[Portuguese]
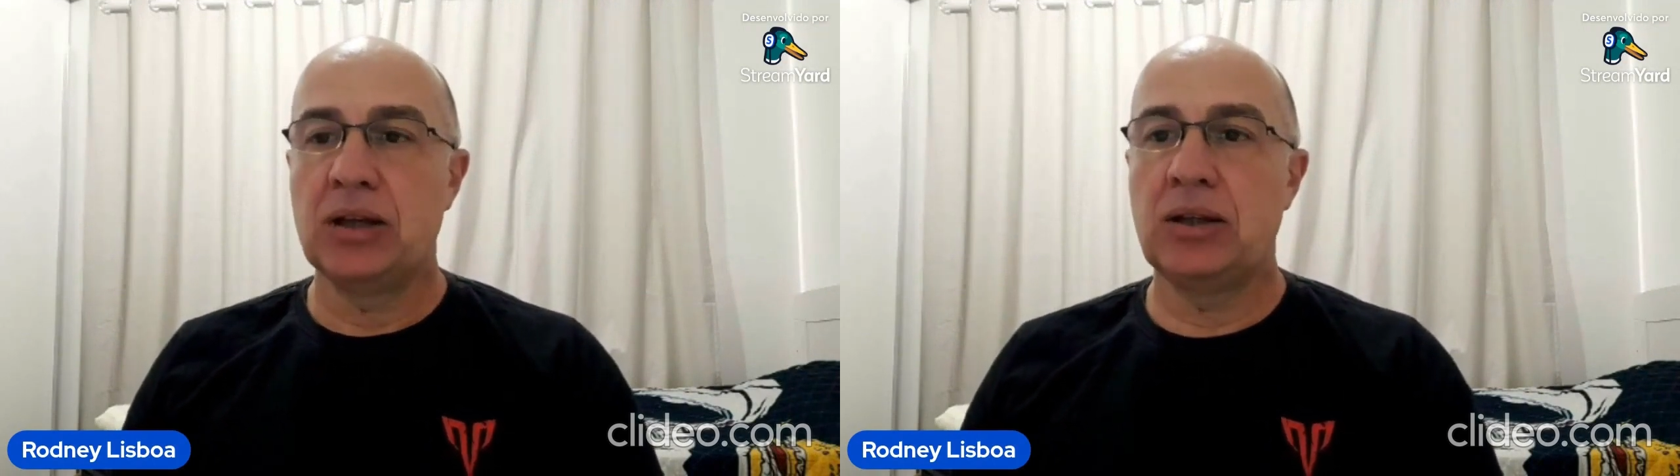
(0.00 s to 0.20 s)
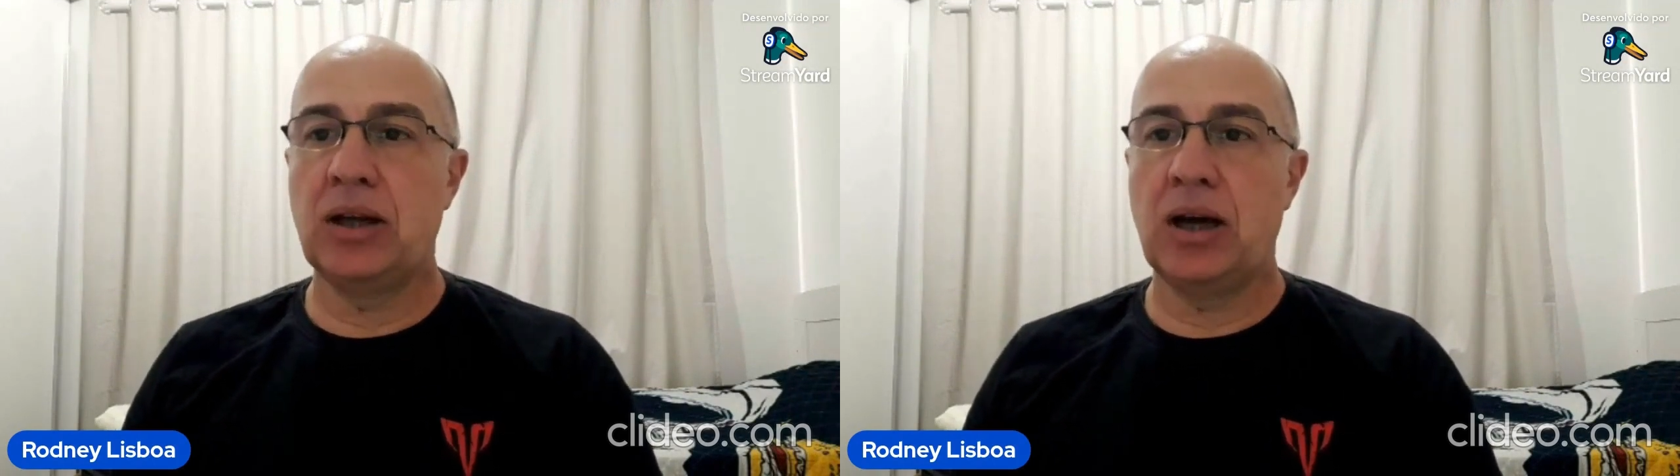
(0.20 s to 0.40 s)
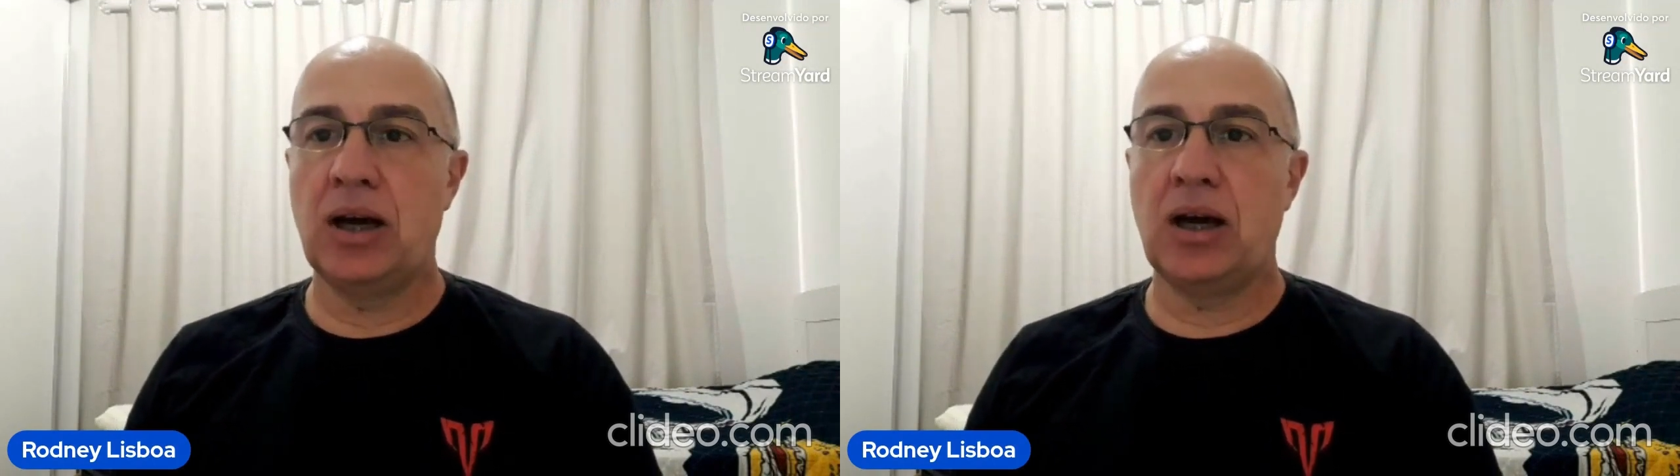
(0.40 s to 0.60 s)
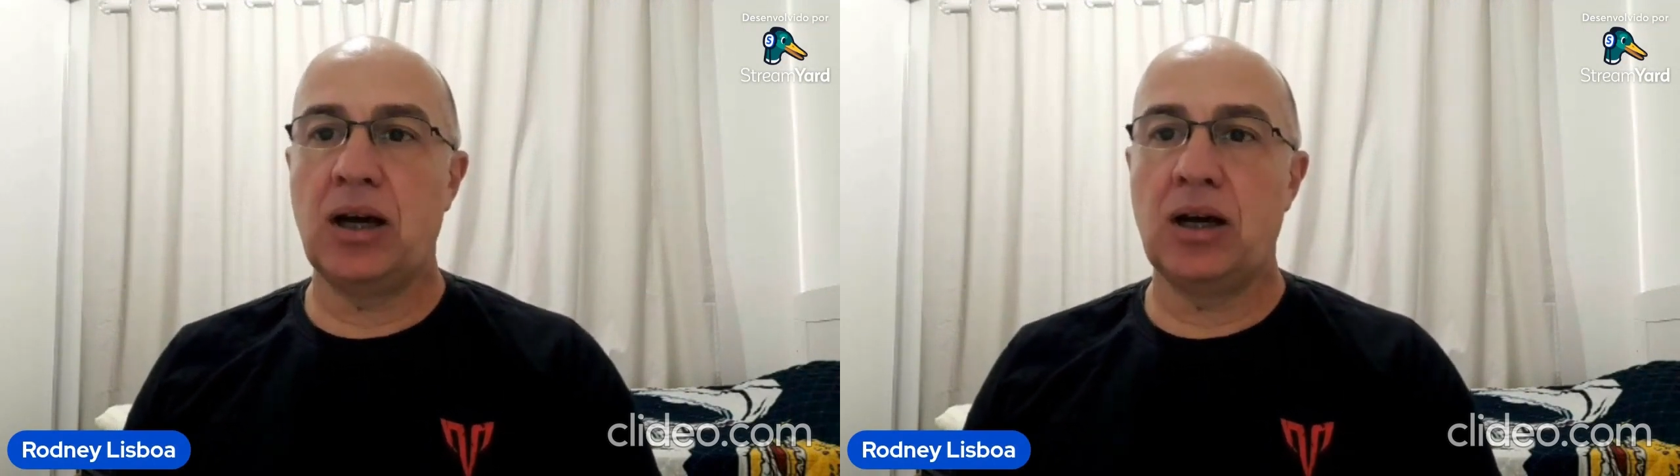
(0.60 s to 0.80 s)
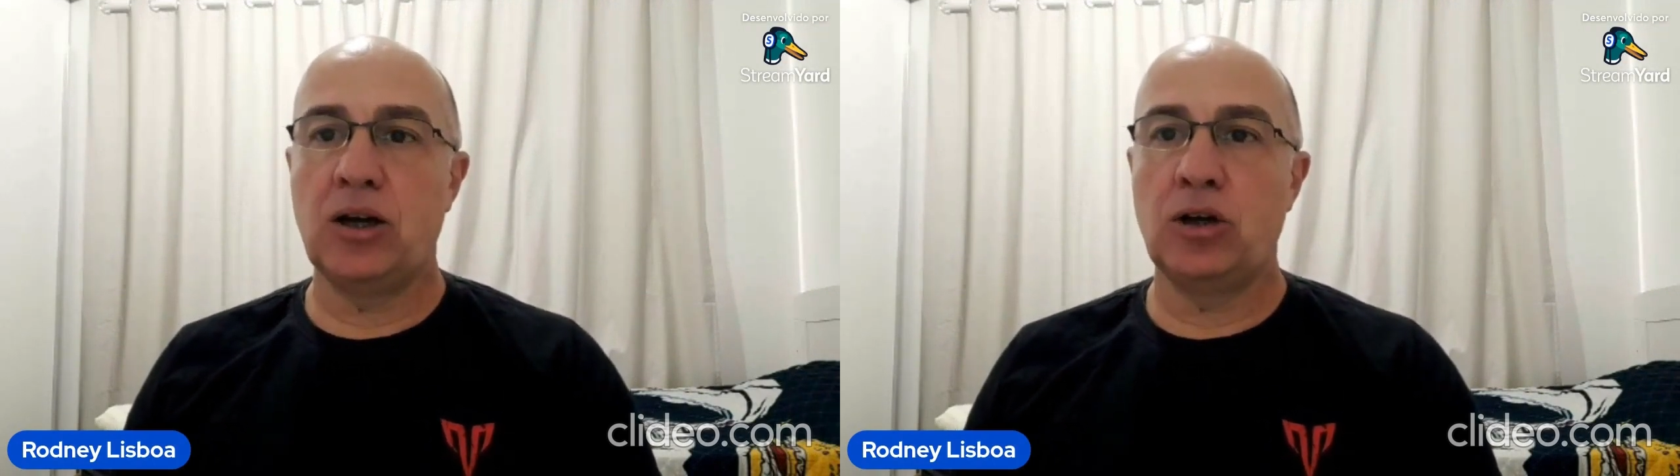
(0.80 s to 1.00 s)

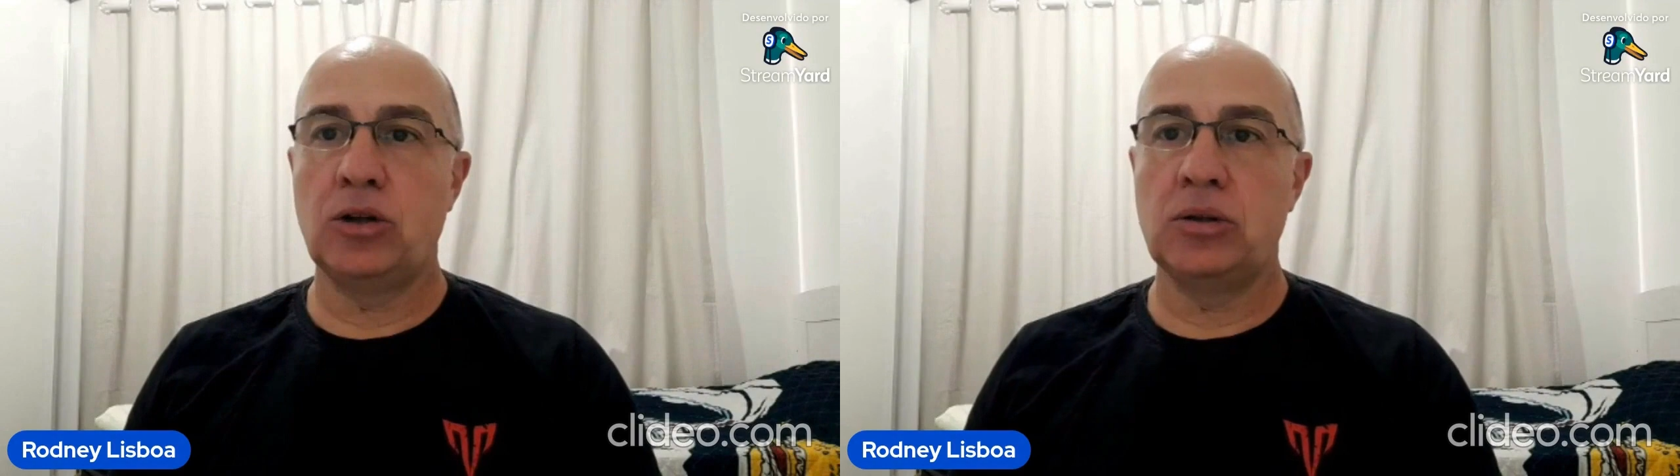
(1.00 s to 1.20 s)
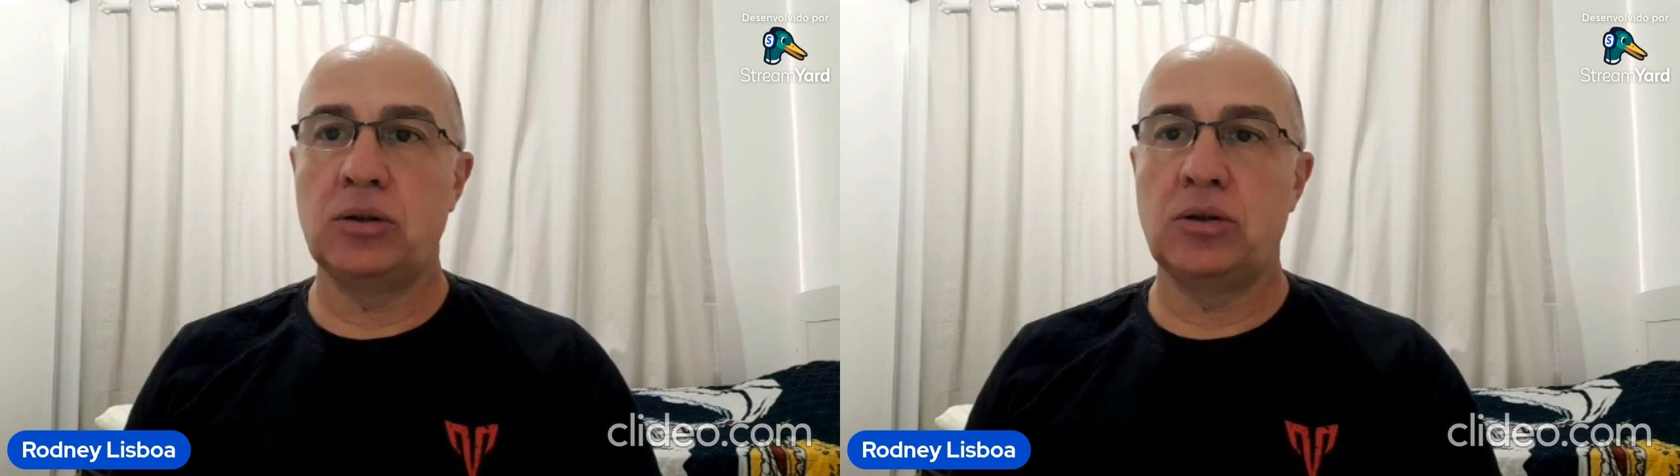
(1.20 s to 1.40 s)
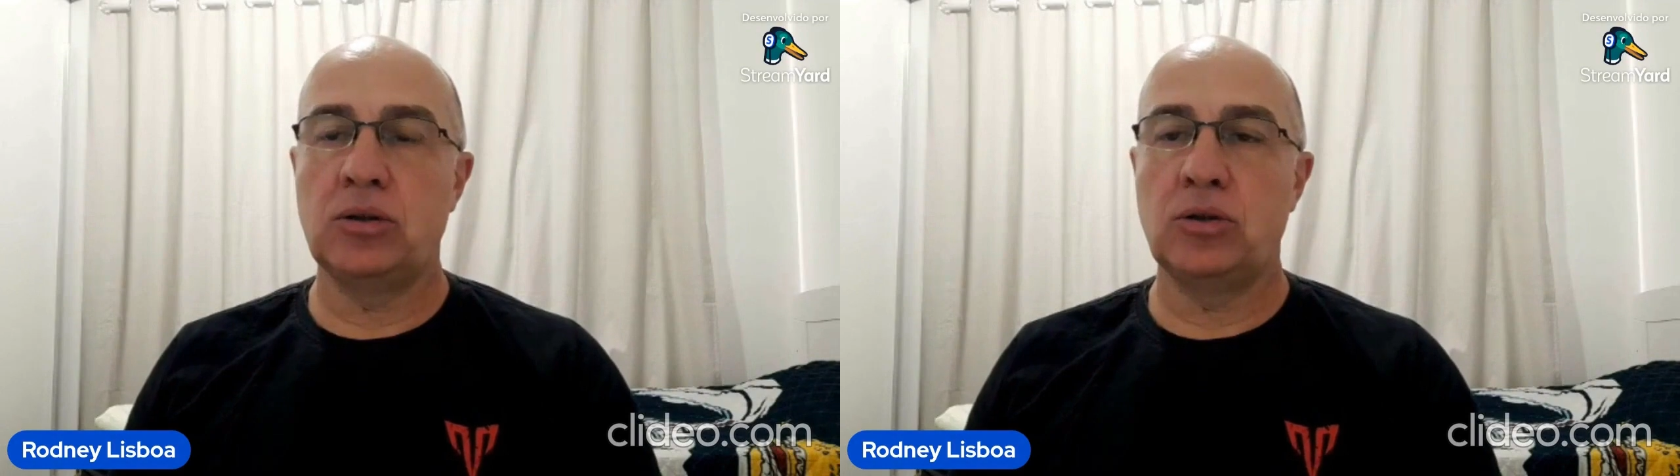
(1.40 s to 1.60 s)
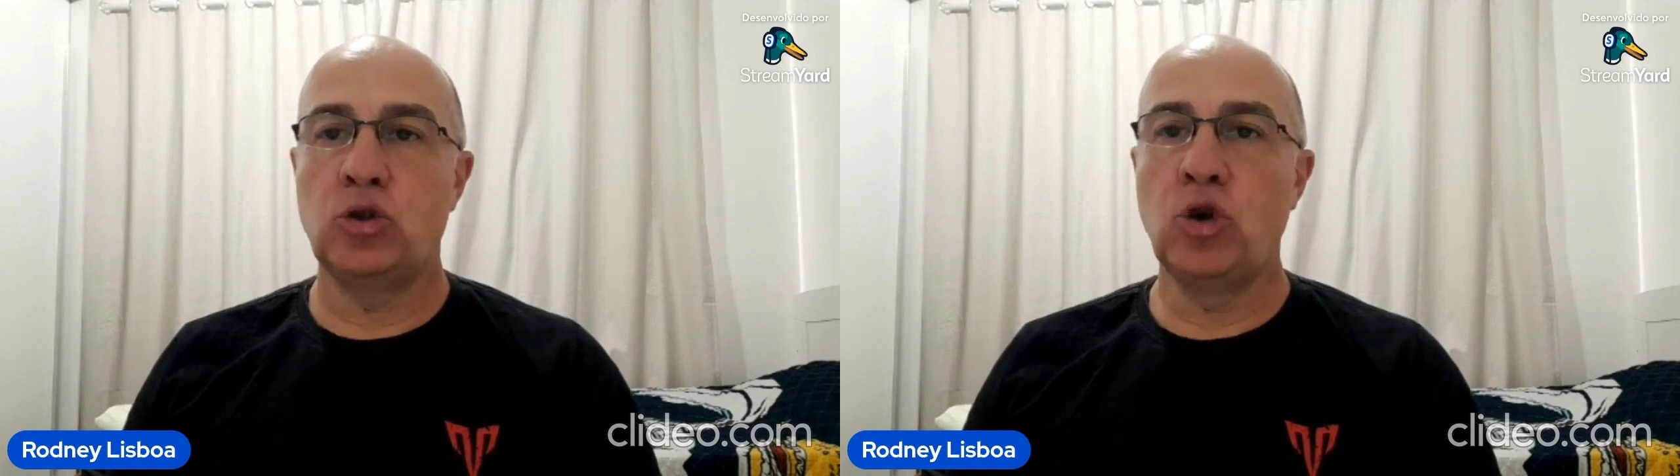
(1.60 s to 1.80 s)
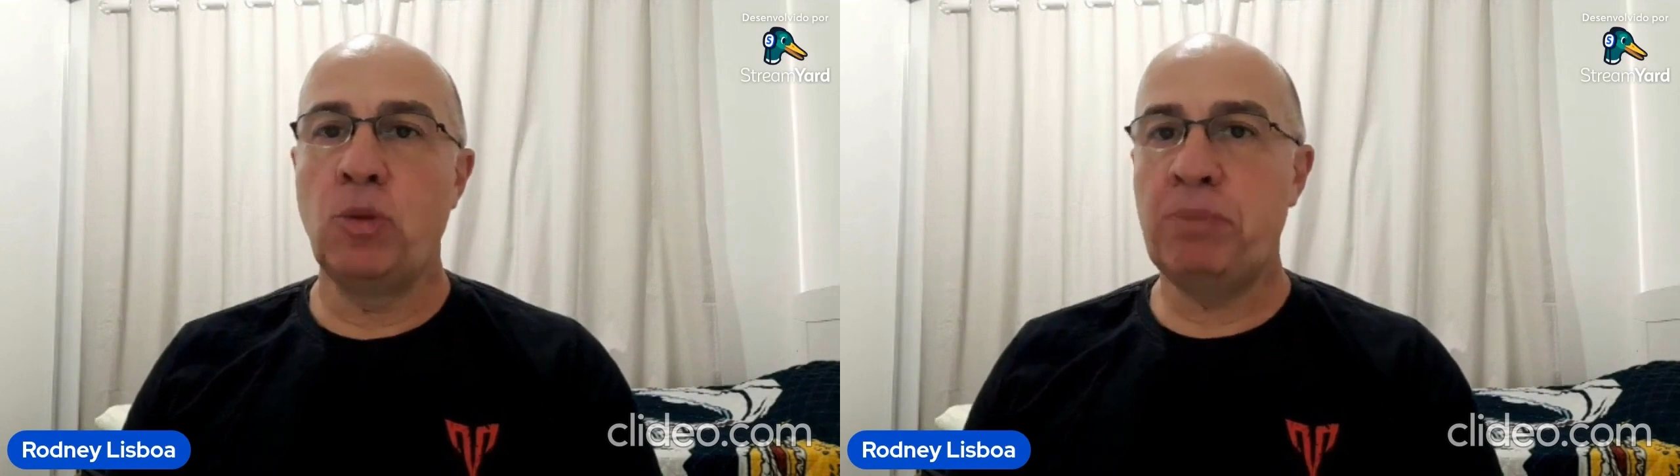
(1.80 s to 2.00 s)
da,
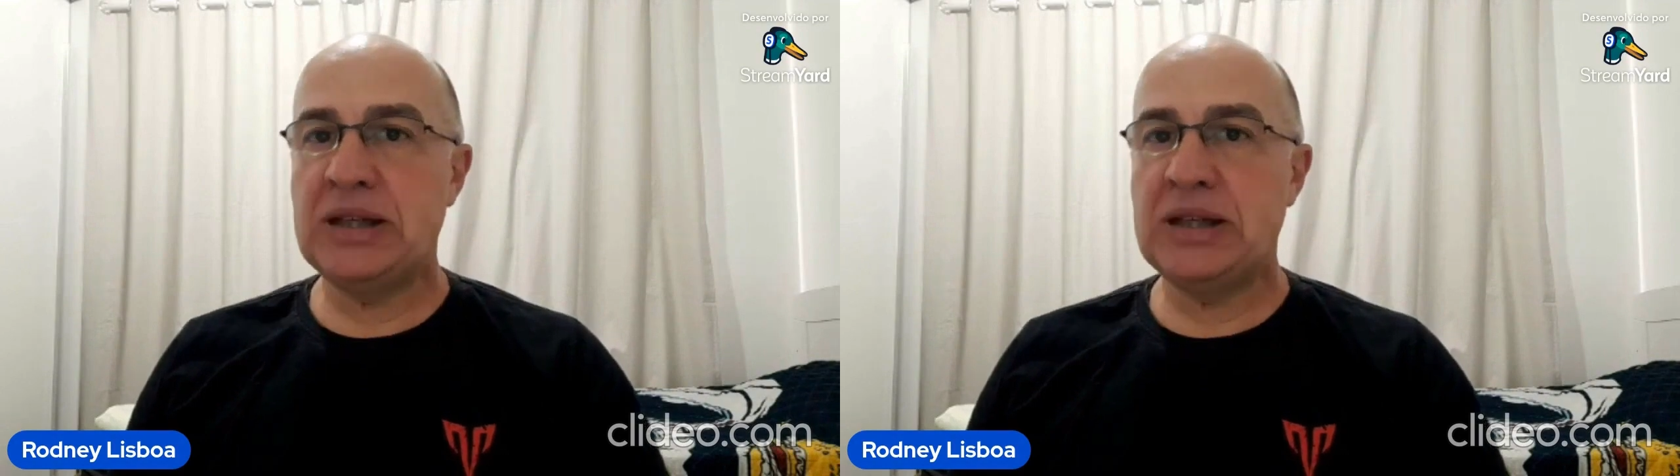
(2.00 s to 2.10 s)
do